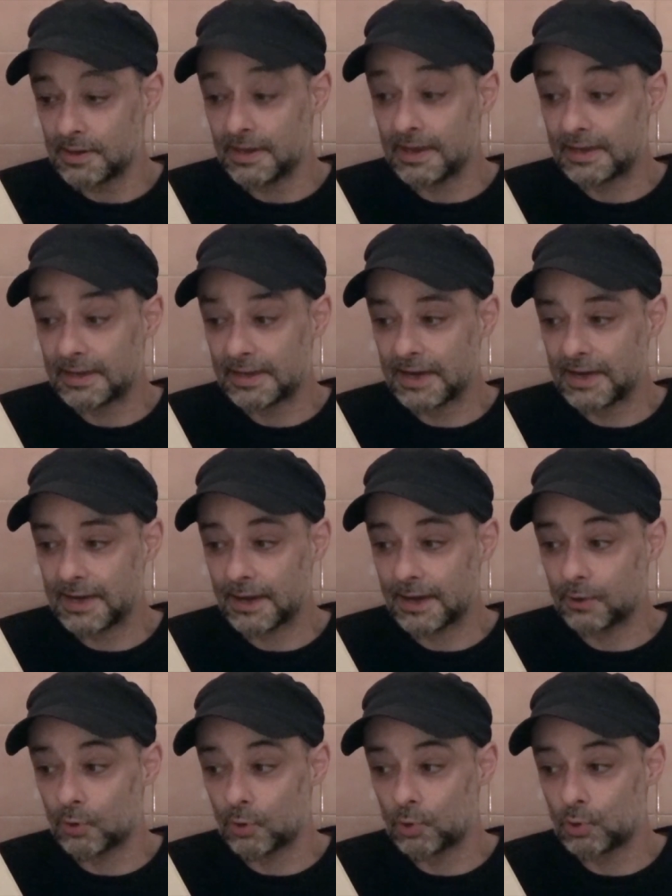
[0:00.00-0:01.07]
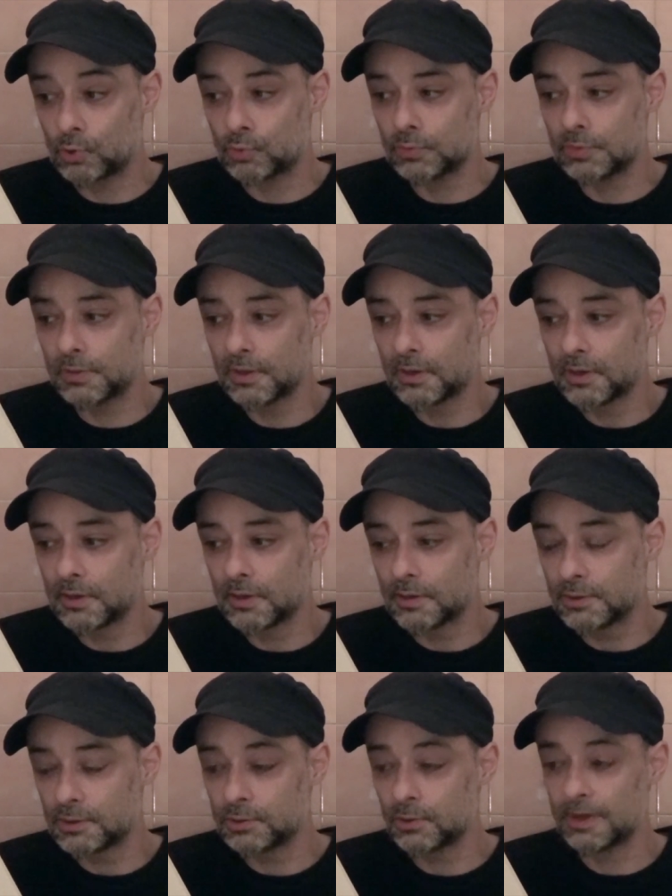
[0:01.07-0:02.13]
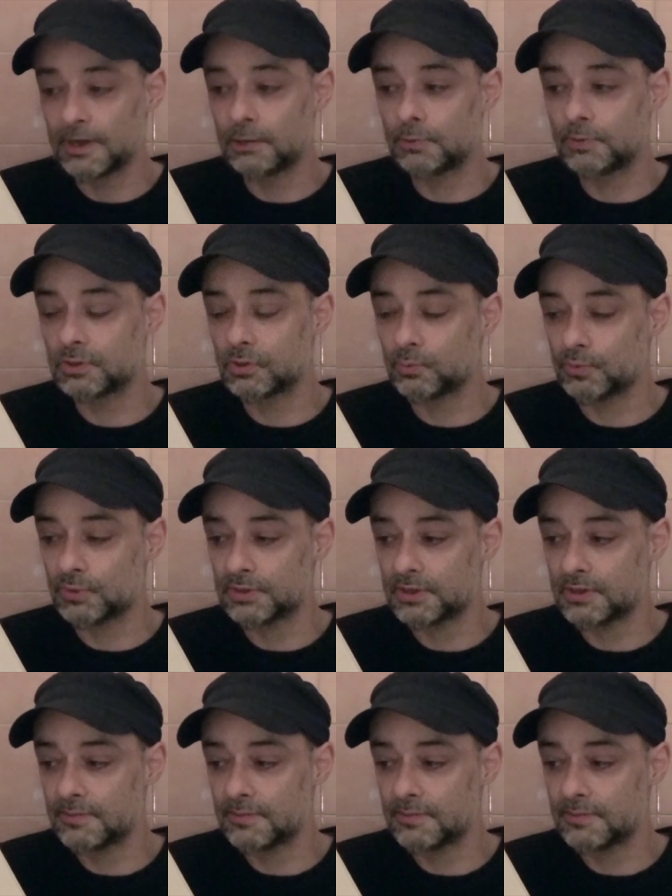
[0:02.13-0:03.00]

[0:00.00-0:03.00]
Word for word: et calèrent leur coude sur la cuisse opposée.